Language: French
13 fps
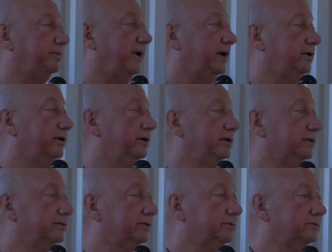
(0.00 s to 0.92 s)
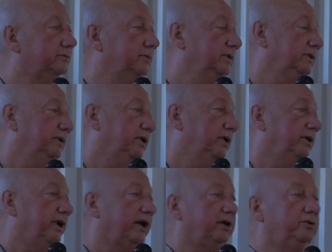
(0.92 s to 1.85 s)
par un,
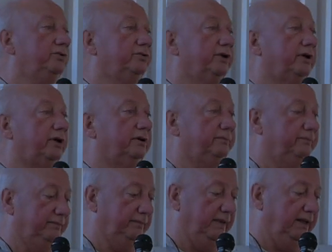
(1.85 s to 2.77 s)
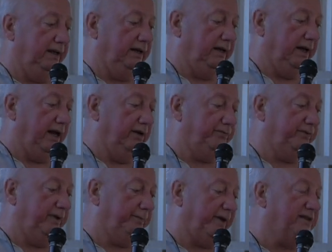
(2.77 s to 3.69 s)
un agriculteur. Elle
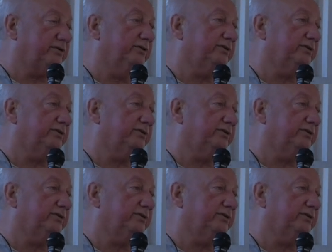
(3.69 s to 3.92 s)
fait presque